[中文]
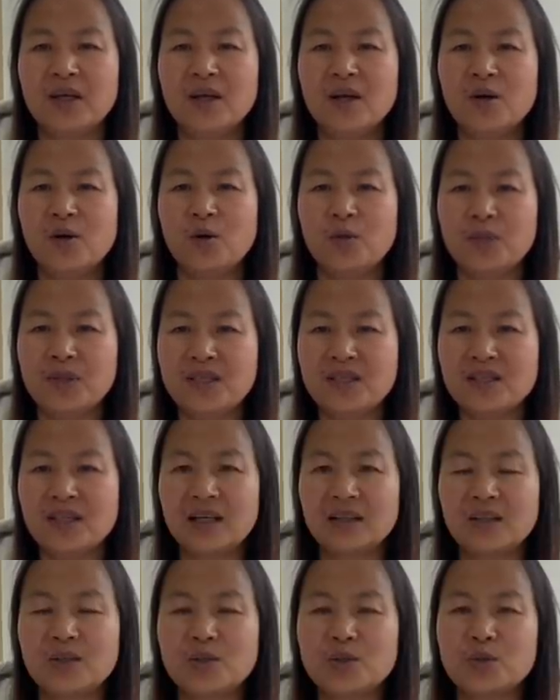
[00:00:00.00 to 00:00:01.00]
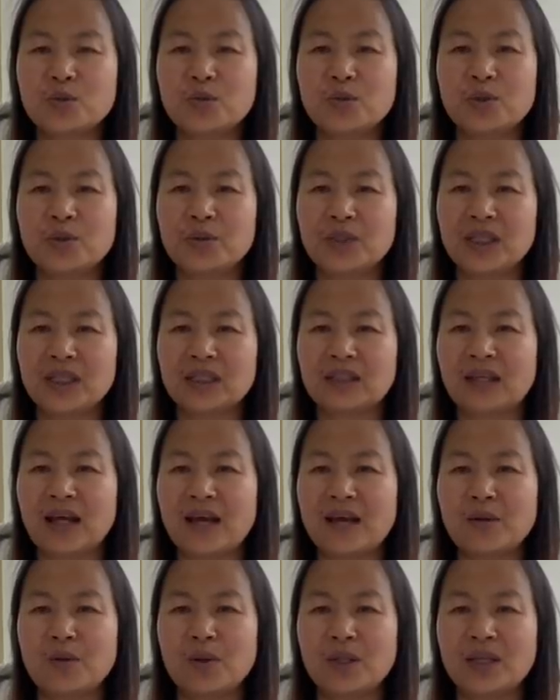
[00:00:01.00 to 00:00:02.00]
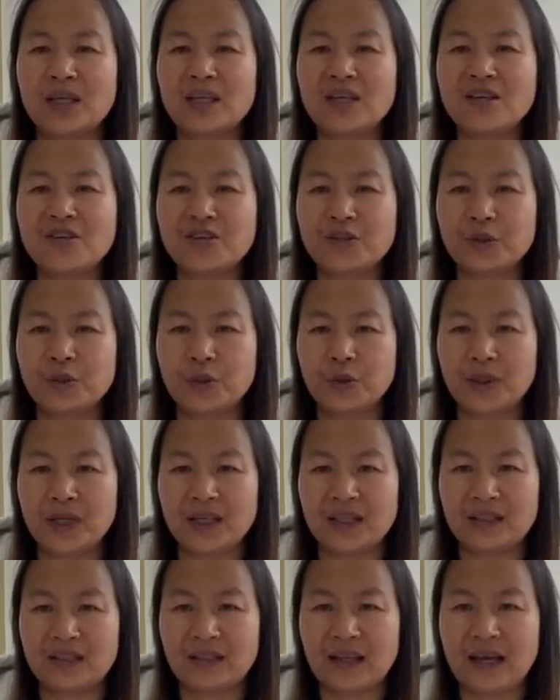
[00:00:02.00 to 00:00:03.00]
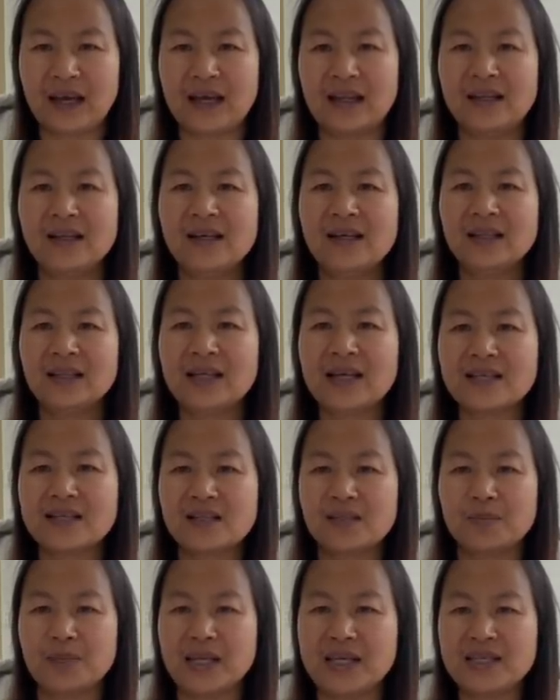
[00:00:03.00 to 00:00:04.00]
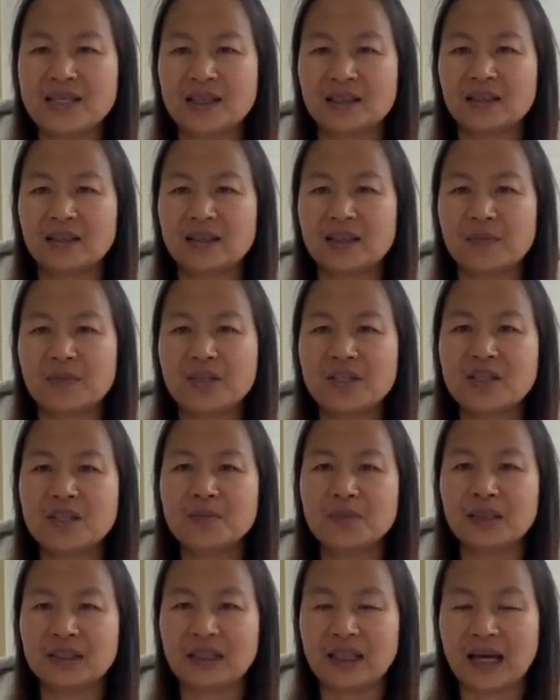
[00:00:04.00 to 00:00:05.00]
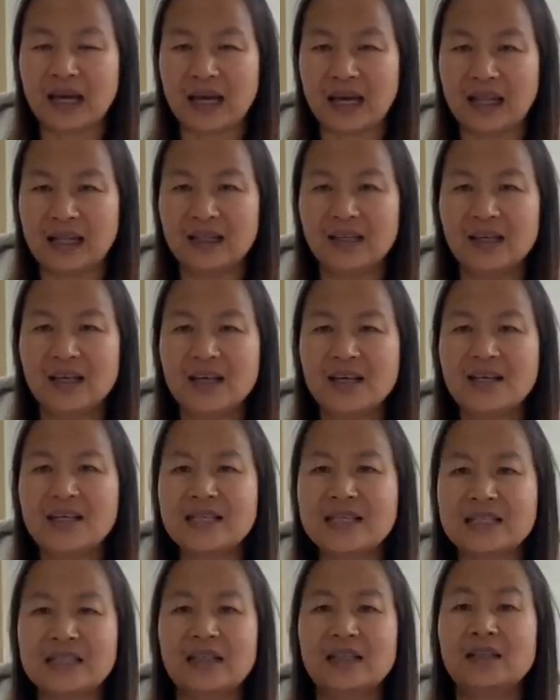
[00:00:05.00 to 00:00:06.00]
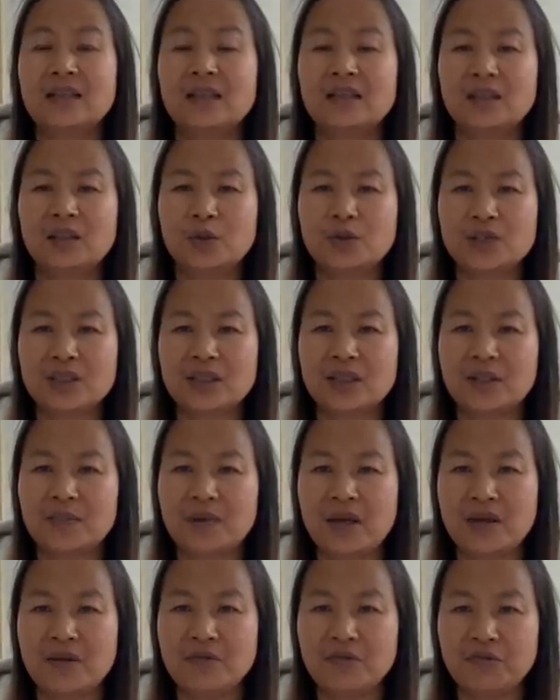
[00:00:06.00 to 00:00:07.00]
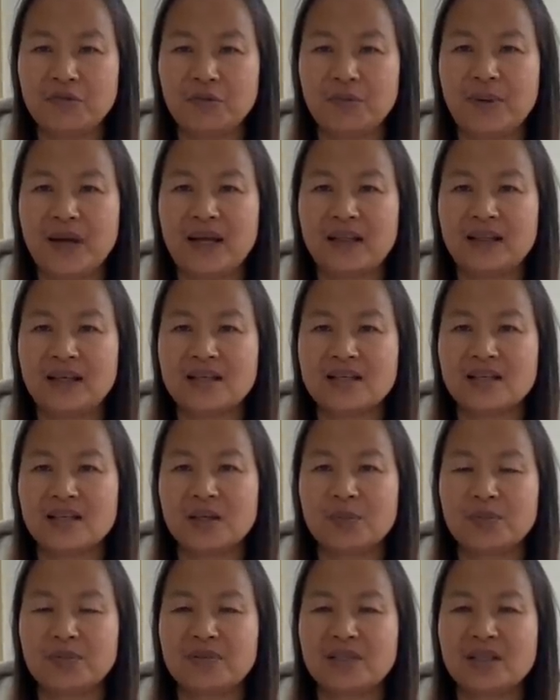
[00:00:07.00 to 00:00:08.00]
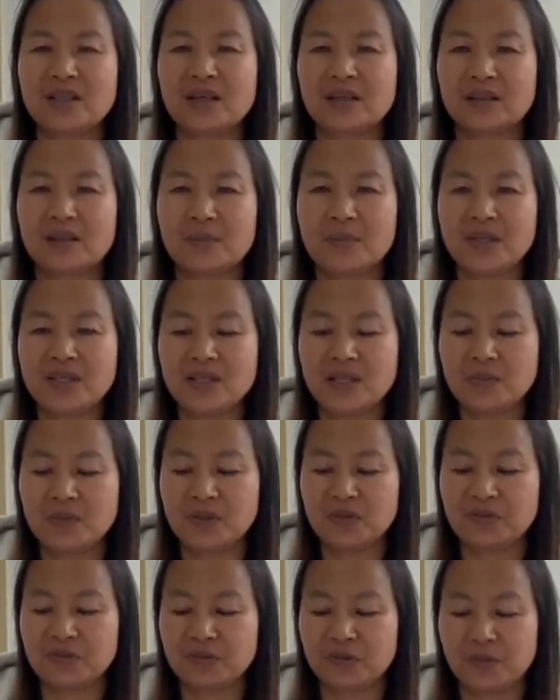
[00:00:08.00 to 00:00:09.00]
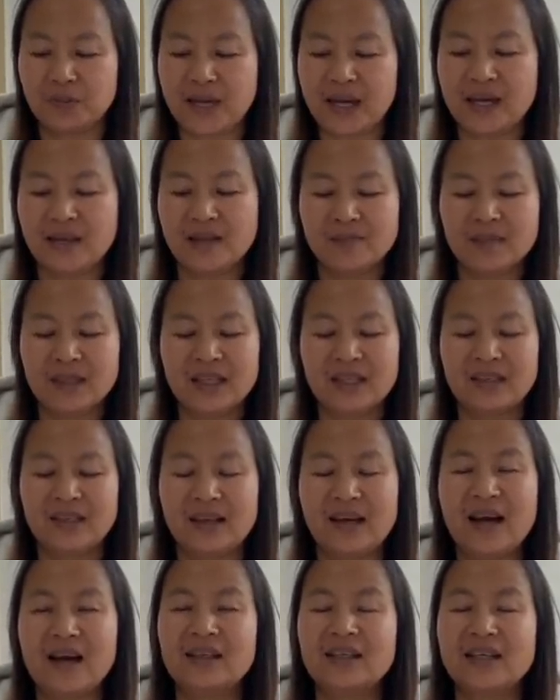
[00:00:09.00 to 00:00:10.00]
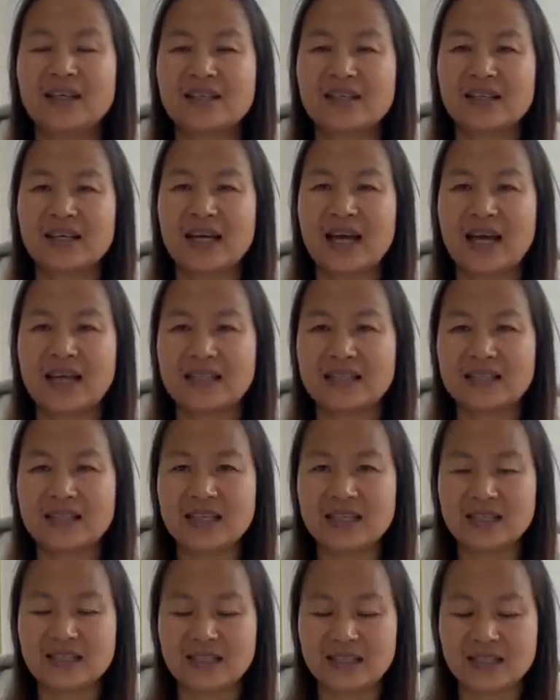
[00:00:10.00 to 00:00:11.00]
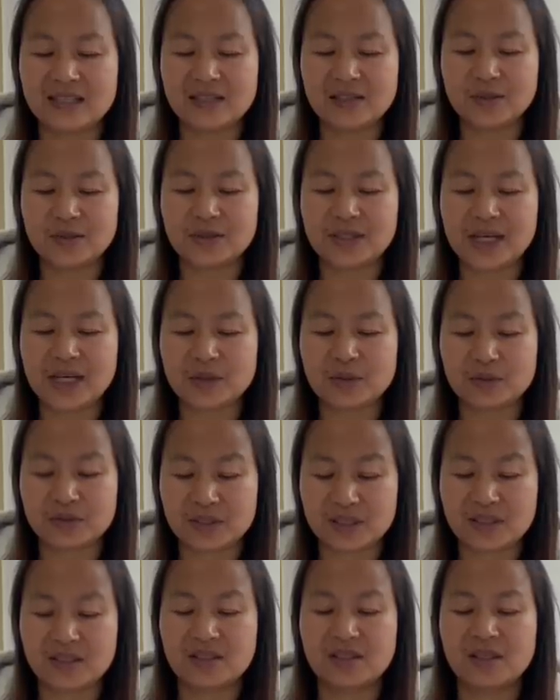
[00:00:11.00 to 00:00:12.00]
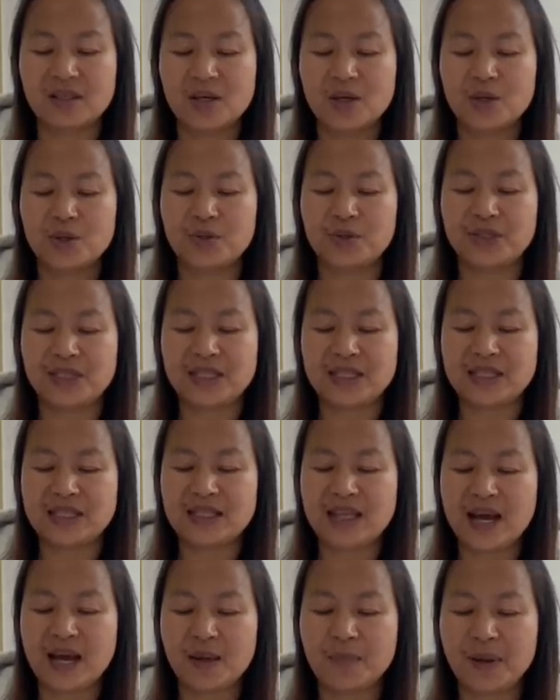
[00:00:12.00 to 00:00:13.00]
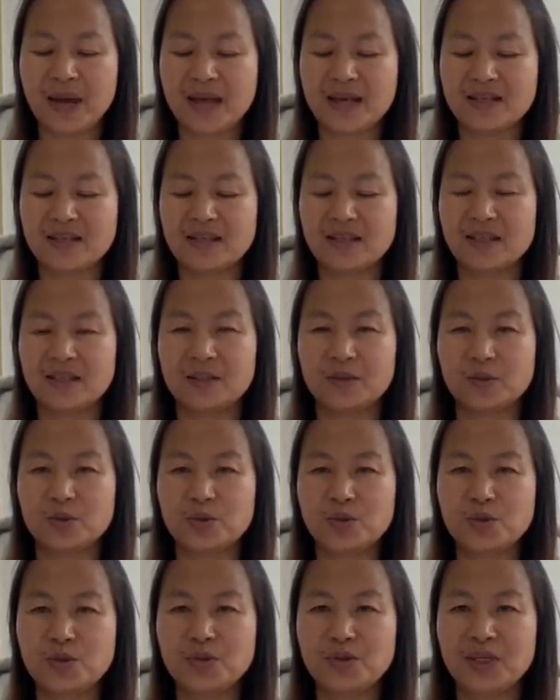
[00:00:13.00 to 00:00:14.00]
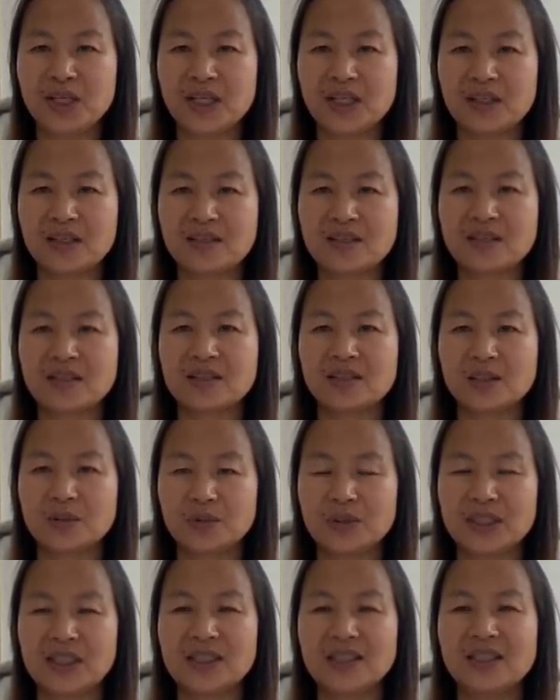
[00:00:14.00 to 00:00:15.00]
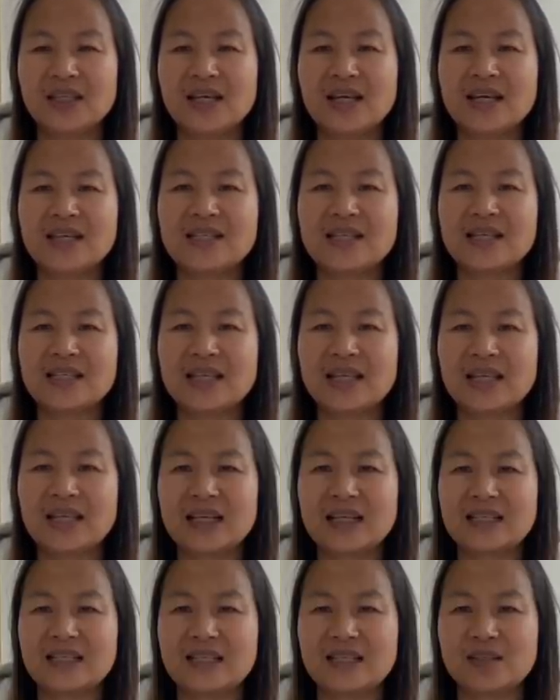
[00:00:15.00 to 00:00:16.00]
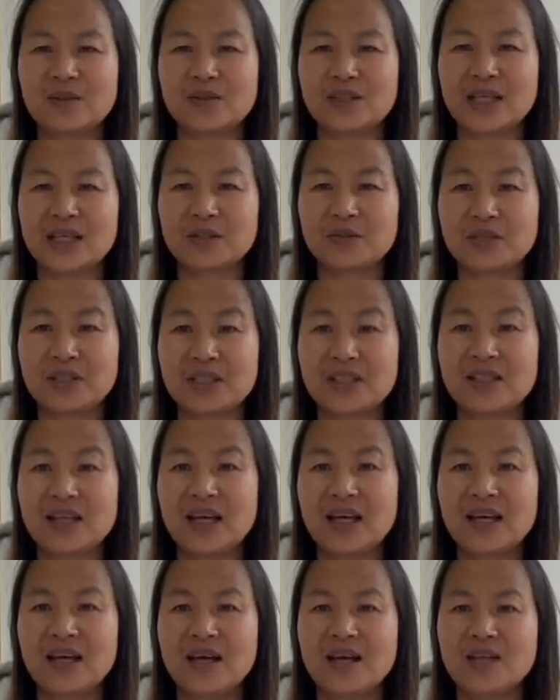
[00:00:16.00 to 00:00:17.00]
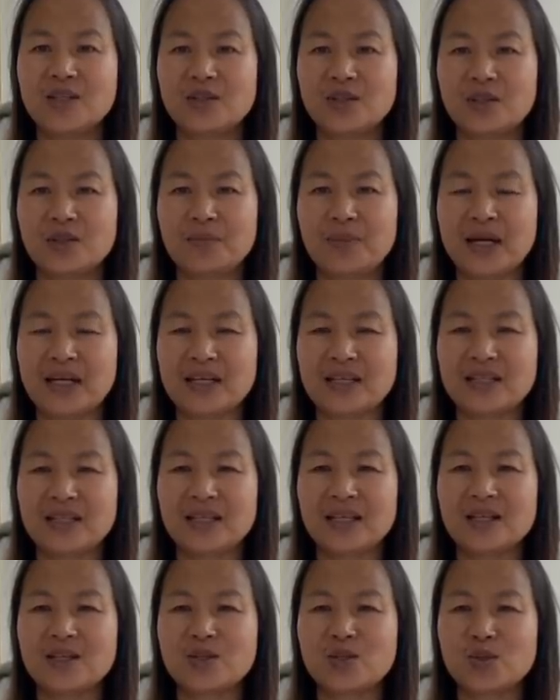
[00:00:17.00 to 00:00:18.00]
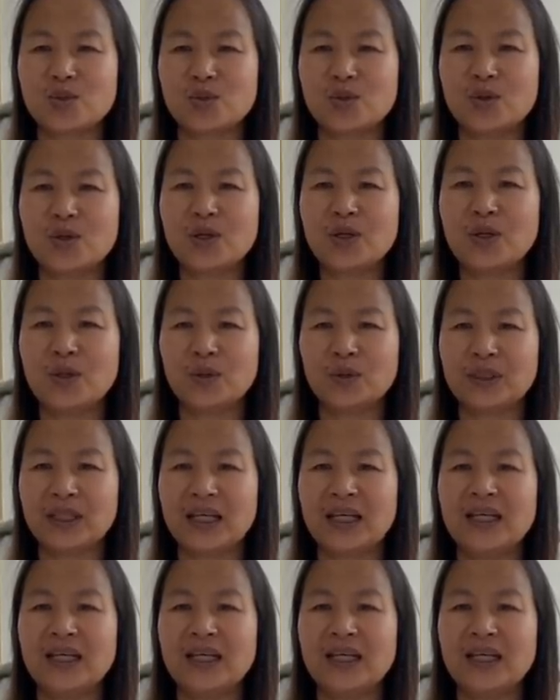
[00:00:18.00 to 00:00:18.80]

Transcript: 我们知道呢，中国共产党贪官呢一直都很贪，但是没想到他们这么贪，一直的都知道他们很腐败，但是呢不知道他们这么腐败。第二呢是感谢习总加速师与其他派系的这种剧烈的政治斗争。现在呢，习总加速师呢就已经把这些个所有的。